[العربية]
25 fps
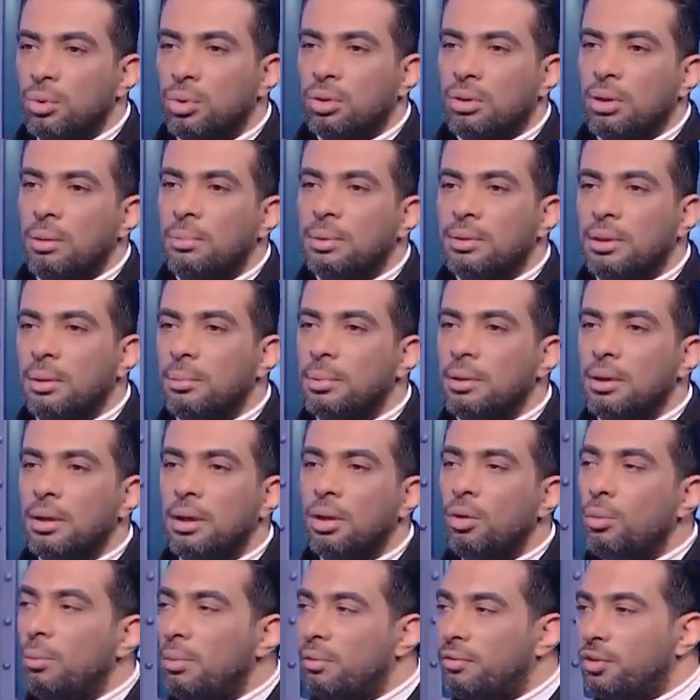مرتبطه
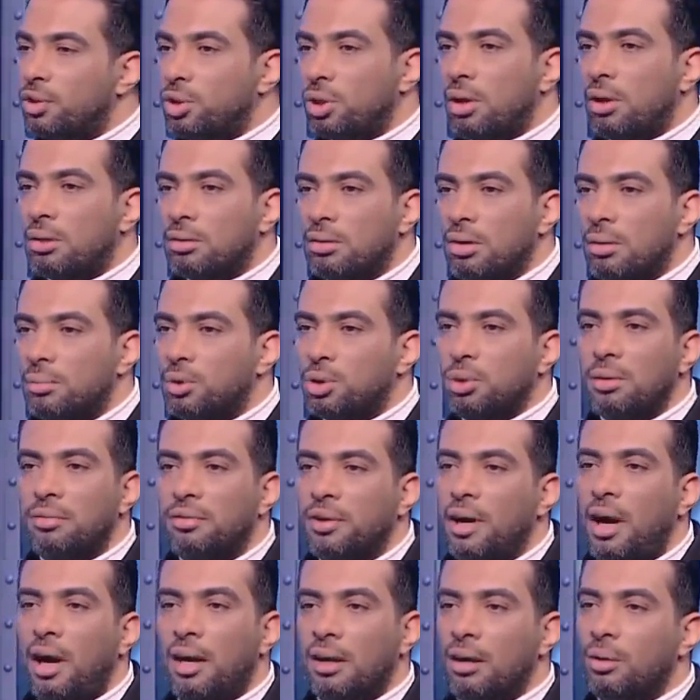لو ما فيش اخطاء مش
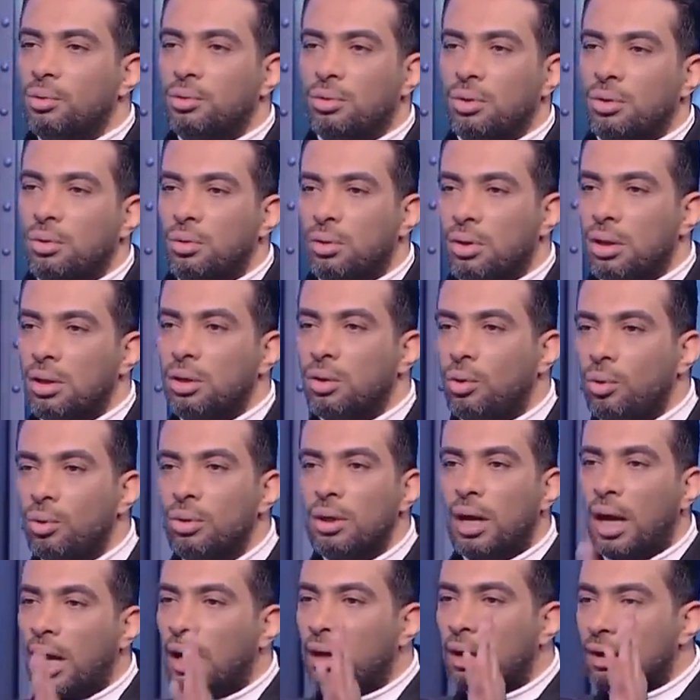في حلاوه الكره اللي
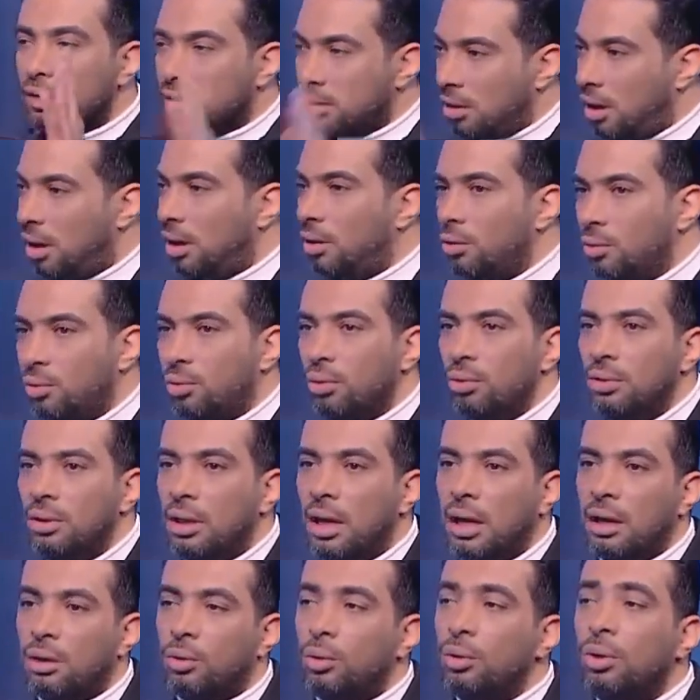كل حاجه صح وكل
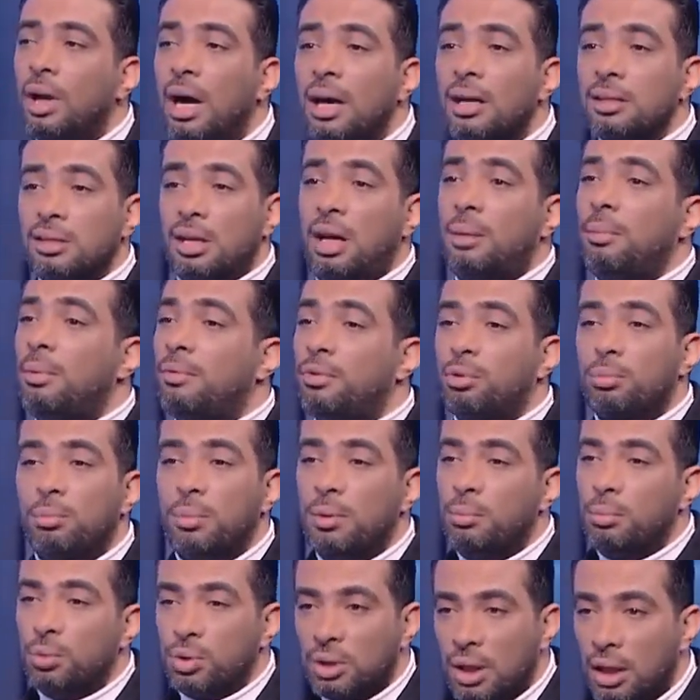حاجه كل حاجه صح المفروض من
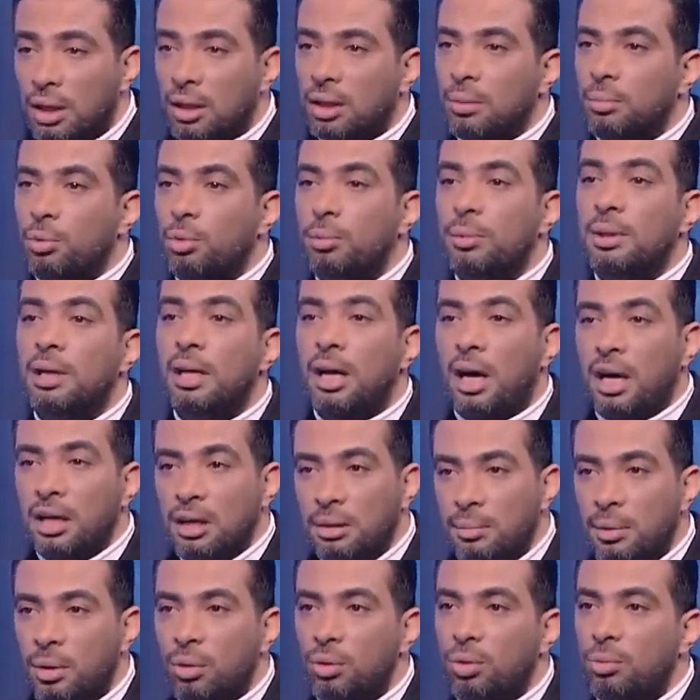المدرب ومن
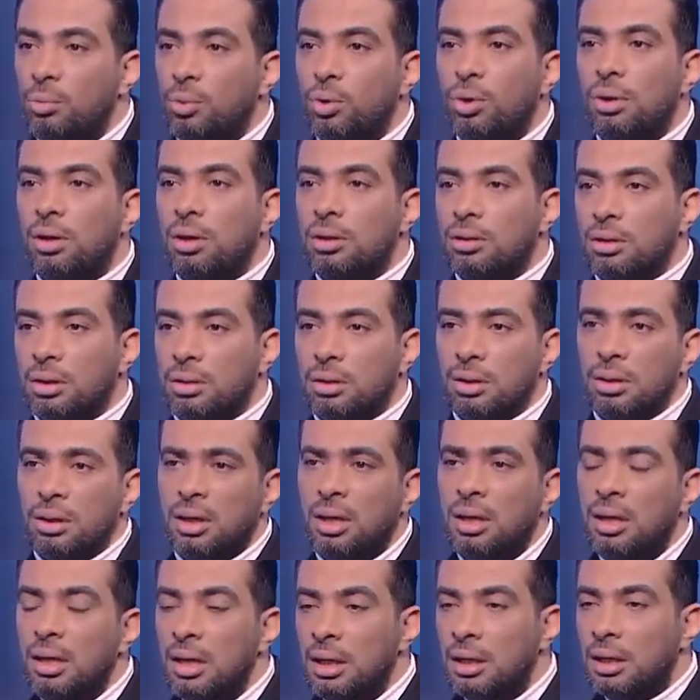اللعيبه والامور الخططيه
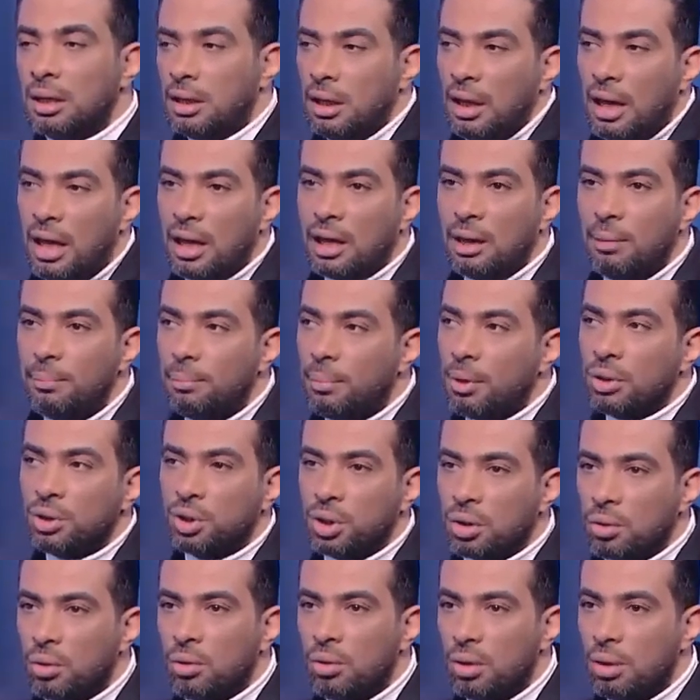لكن الحكم
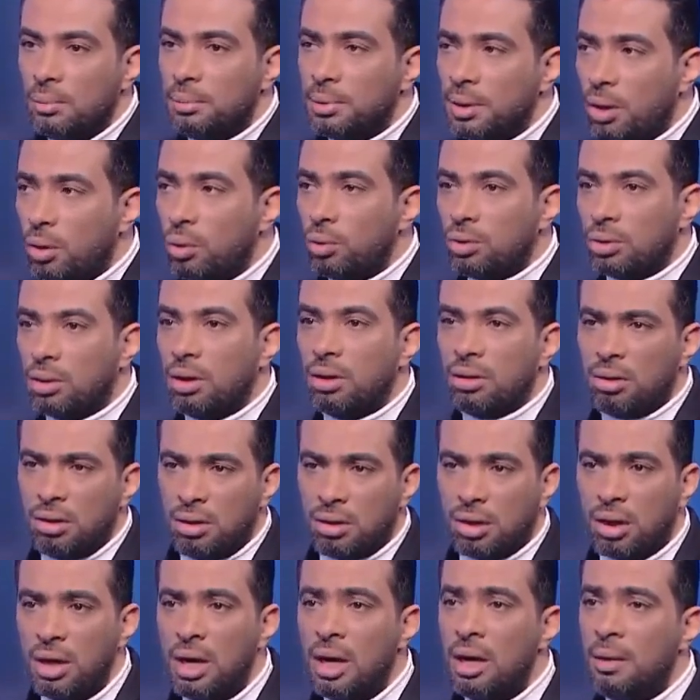بشر هو بياخد
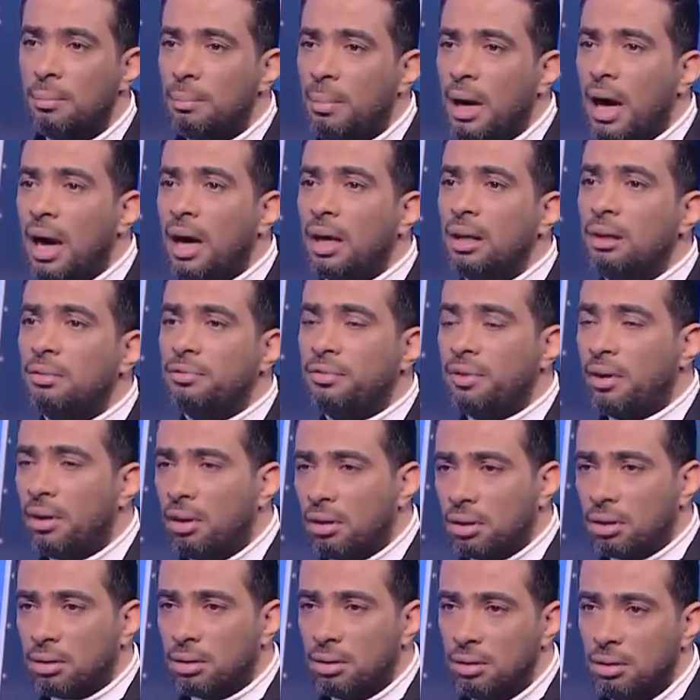قرار طبعا. مع
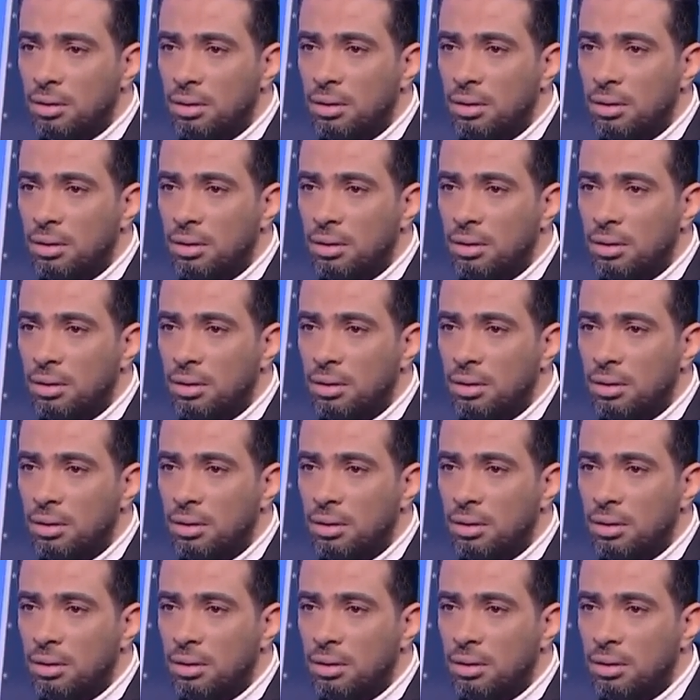الفار